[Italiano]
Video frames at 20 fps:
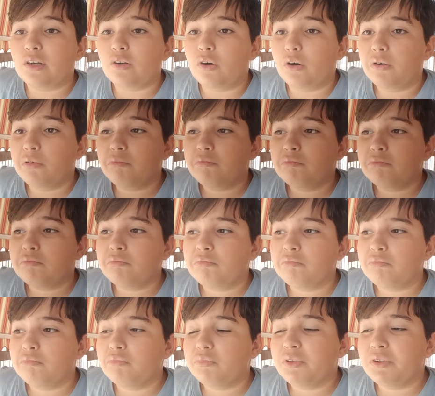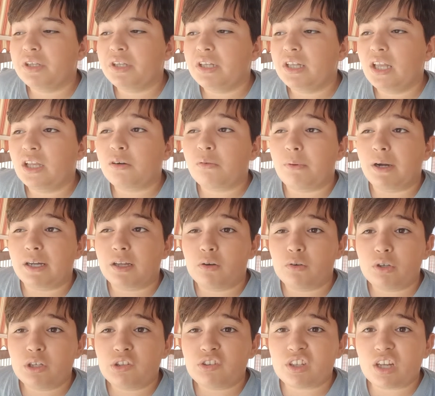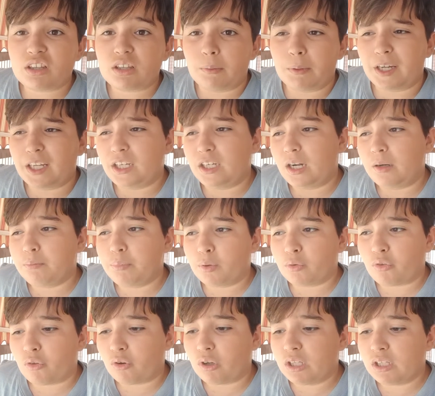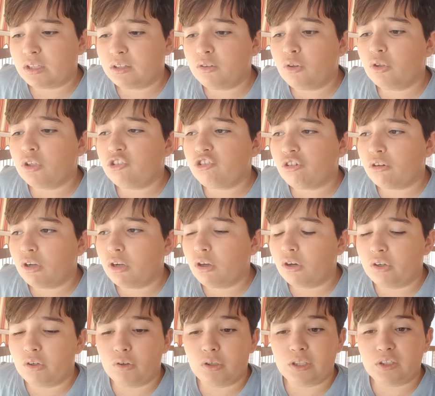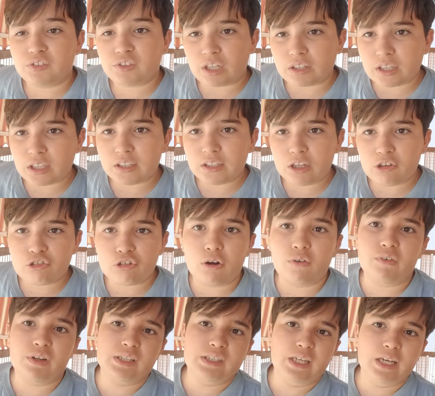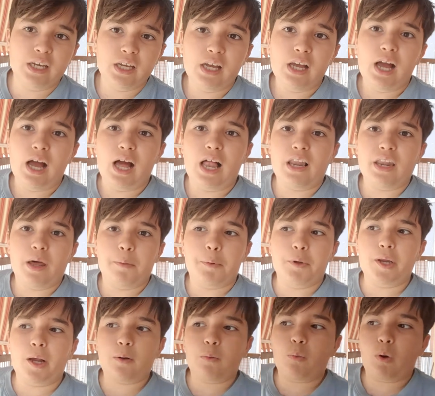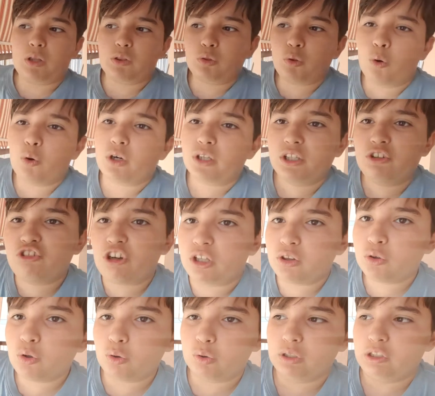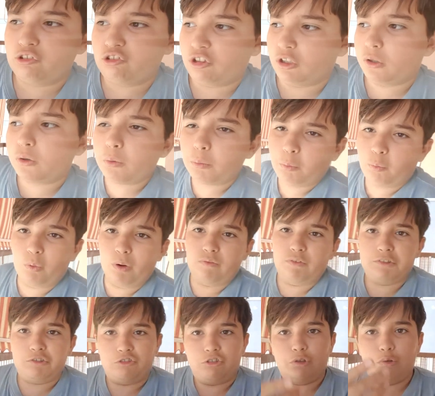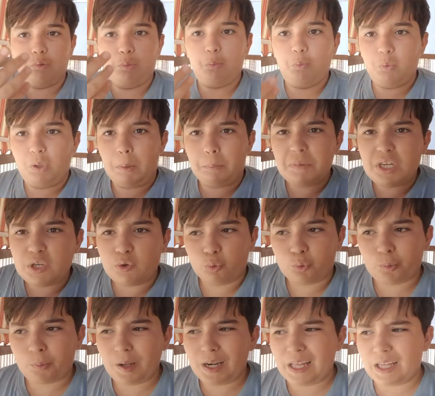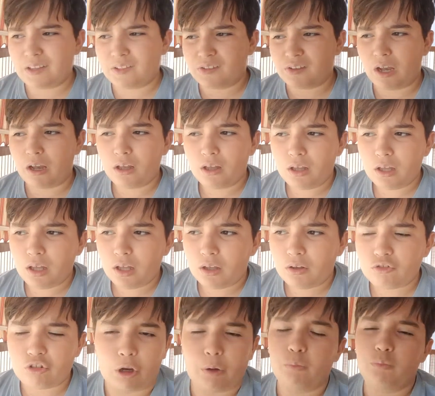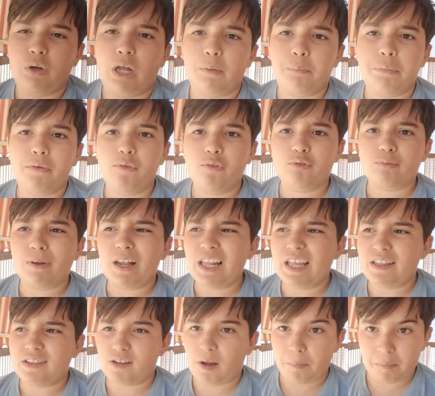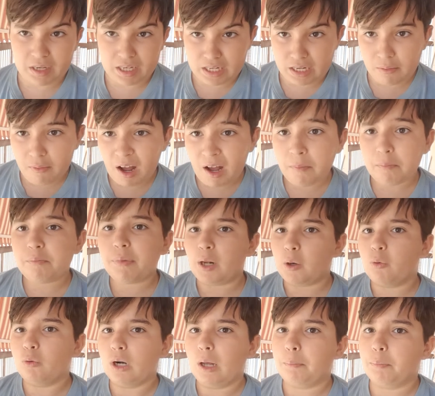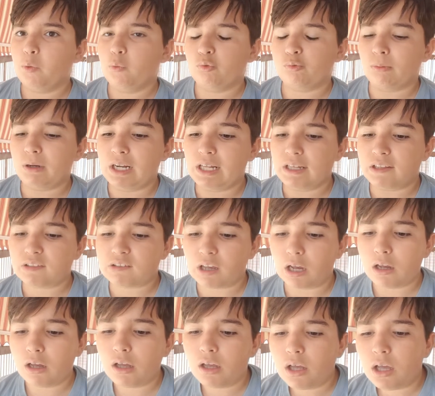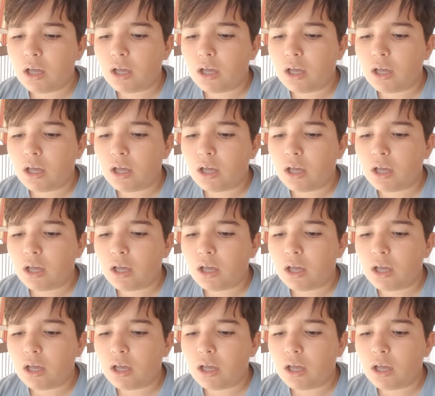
no mm, la Roma che lo riscatta magari al posto che 12 milioni lo riscatta a 10 lo vende al Napoli a 14 a 12 comunque facendo una minusvalenza cioè una plusvalenza minima però una plusvalenza